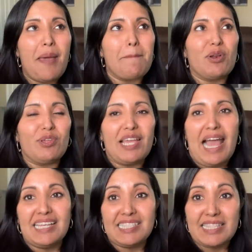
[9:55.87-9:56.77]
pero
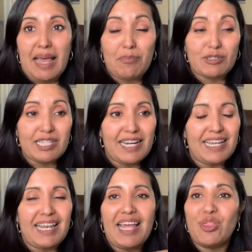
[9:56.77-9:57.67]
ya estamos
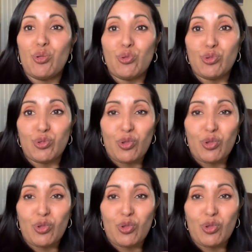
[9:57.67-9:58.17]
arreglando